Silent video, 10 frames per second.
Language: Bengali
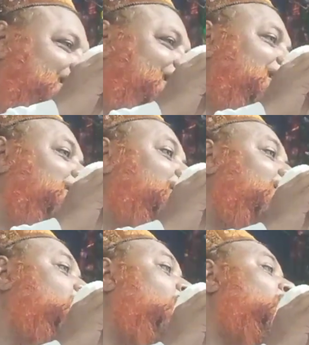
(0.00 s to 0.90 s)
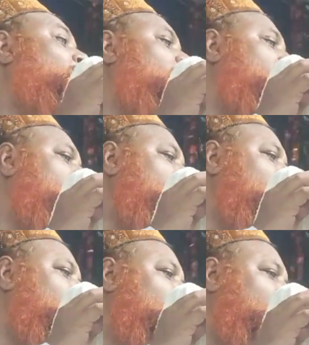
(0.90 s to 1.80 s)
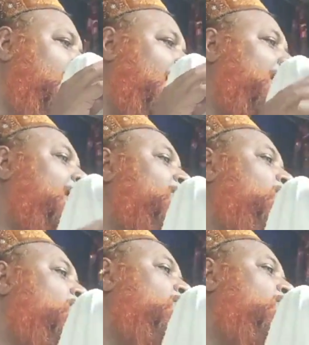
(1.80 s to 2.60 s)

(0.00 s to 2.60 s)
তিনবার কখন বলেন দিন একান্ত